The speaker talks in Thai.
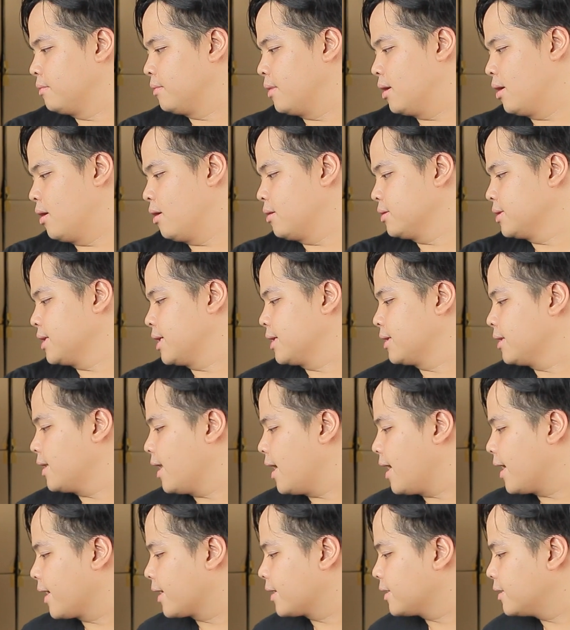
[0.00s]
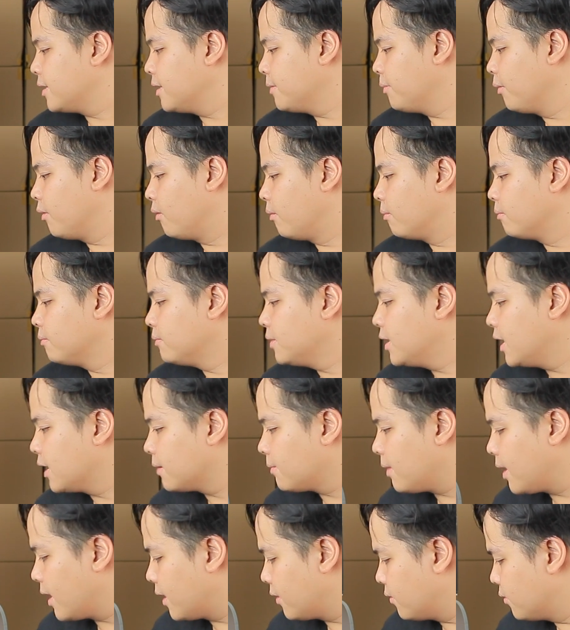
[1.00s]
เดี๋ยวลองเสียงแตกที่ผมเลื
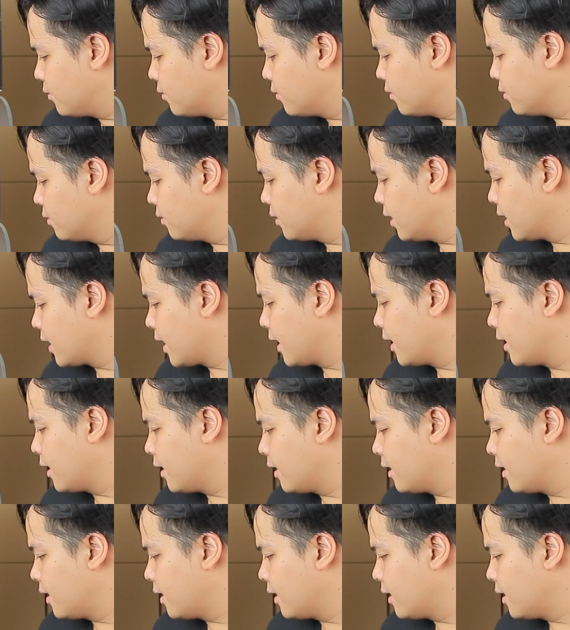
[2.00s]
อกมาดูแล้วกัน